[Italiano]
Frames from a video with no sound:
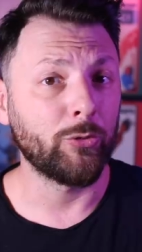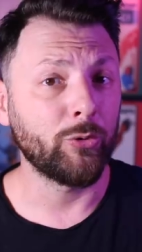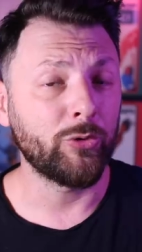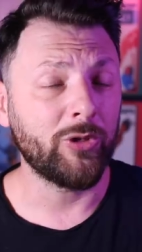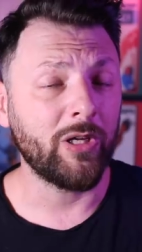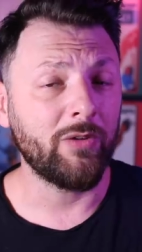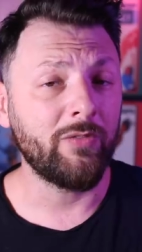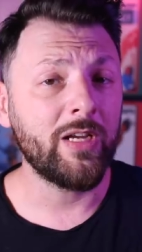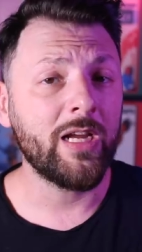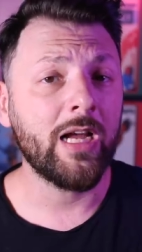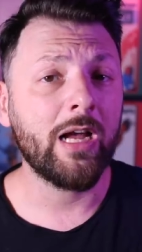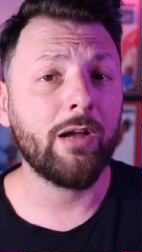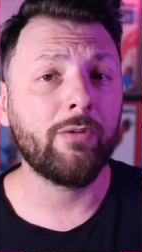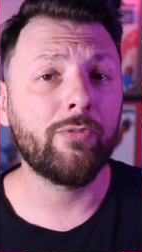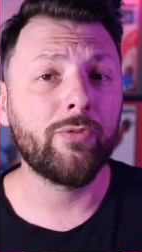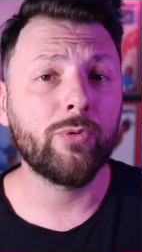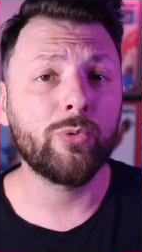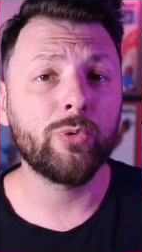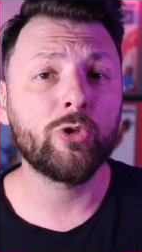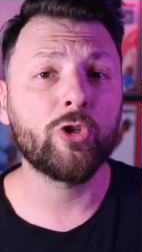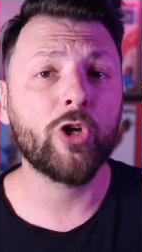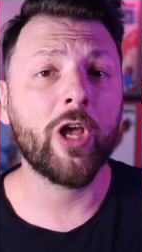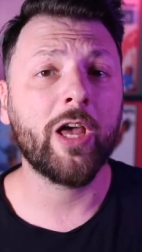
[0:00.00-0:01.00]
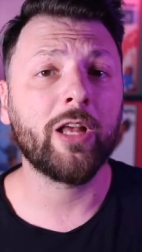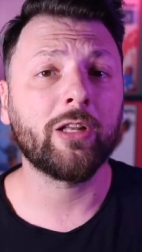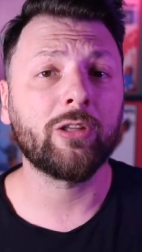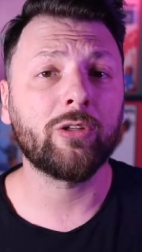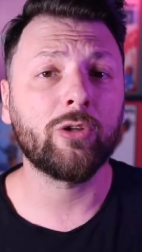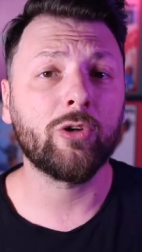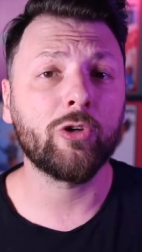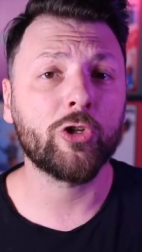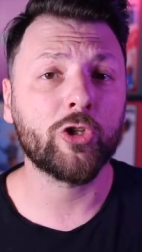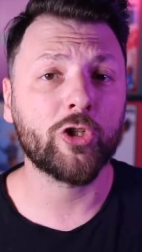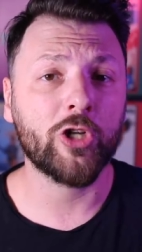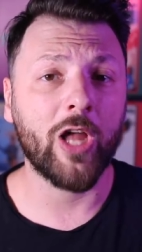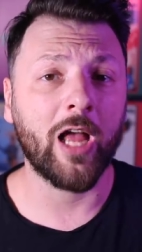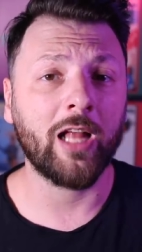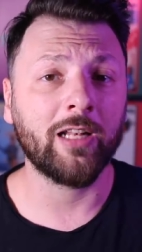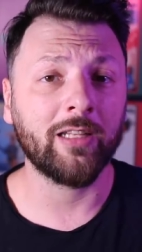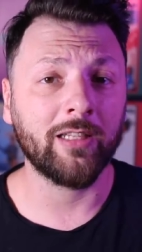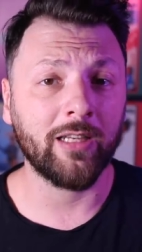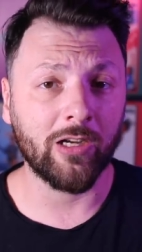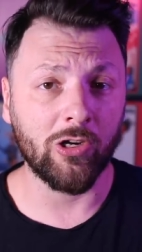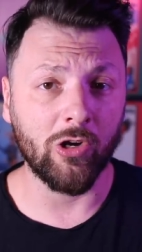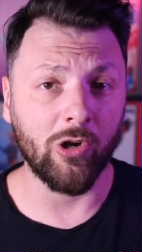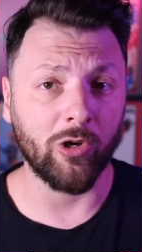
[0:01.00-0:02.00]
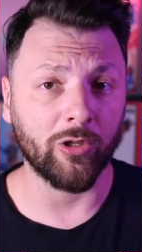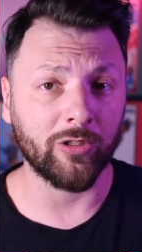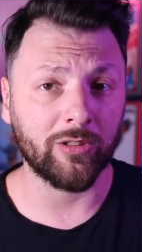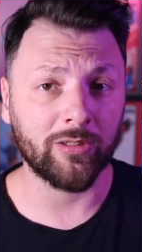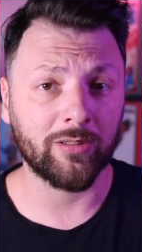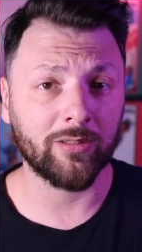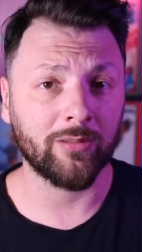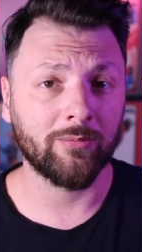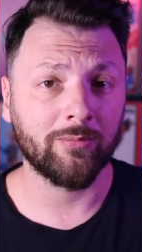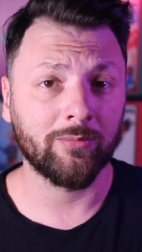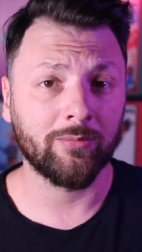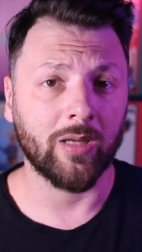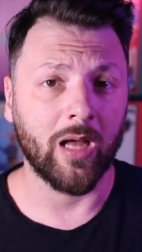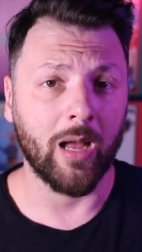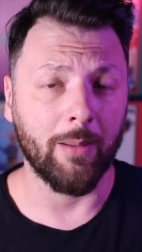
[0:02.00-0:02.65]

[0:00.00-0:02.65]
Ma tuttavia fu un certo Jean Nicot,